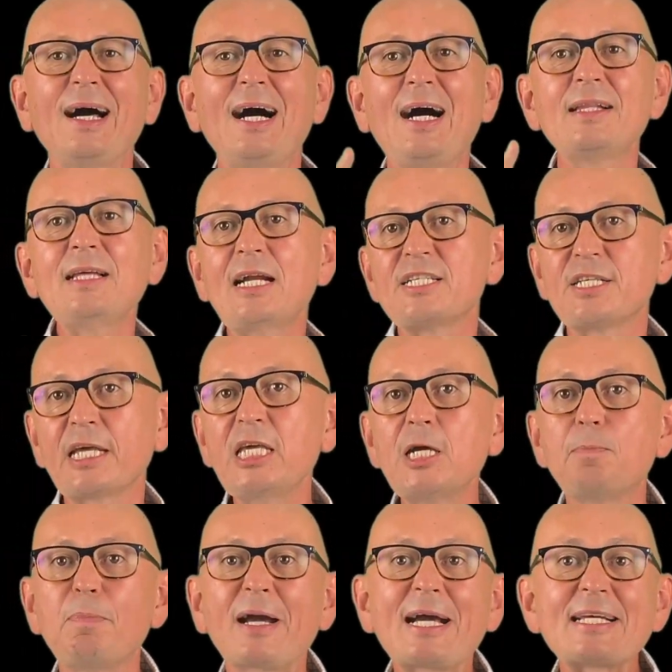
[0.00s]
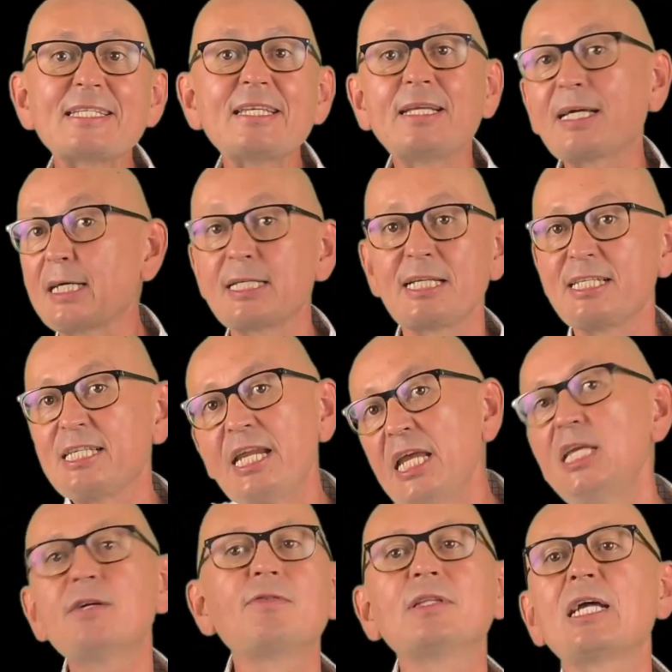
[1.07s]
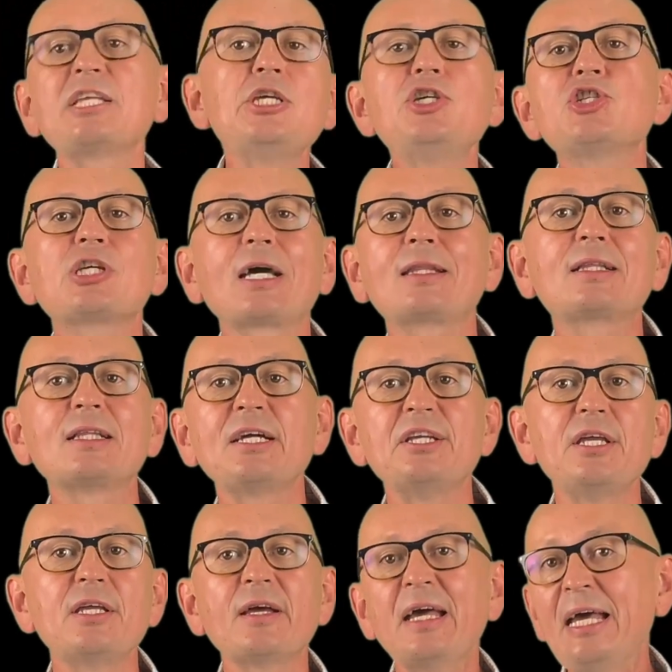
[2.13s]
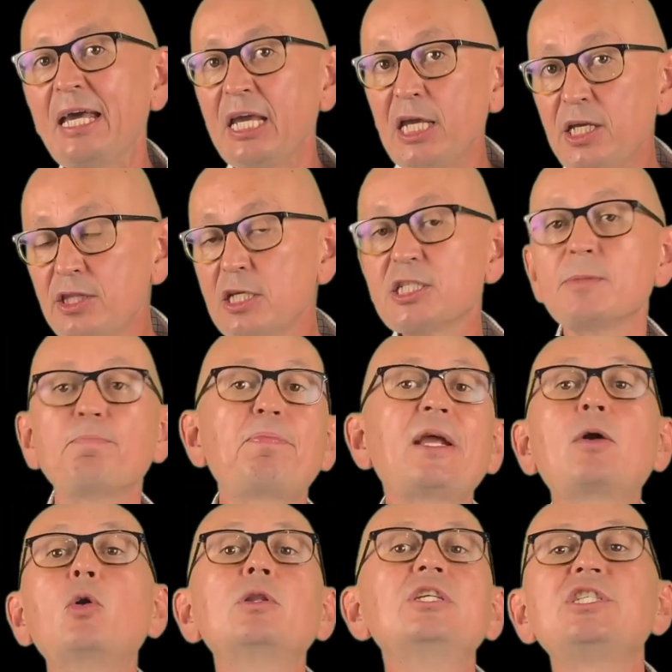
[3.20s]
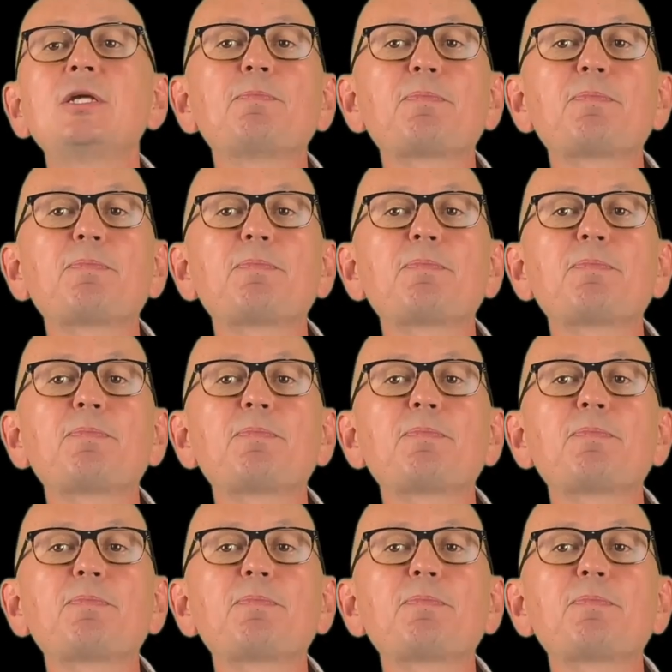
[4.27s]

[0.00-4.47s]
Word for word: А анализ таких показателей, как среднее квадратическое отклонение, индекс пригодности